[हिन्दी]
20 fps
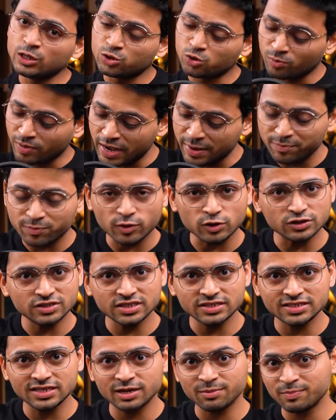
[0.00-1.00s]
तो भाई
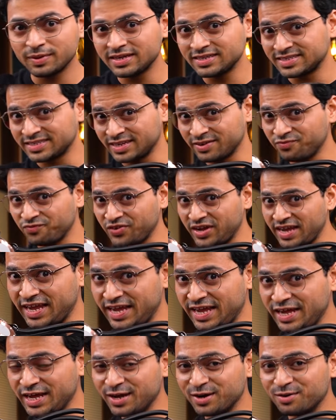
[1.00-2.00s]
प्रोसेसर पे सिर्फ
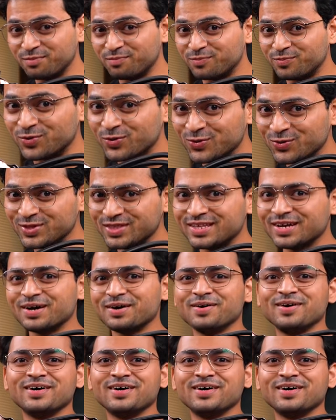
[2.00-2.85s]
एक बूंद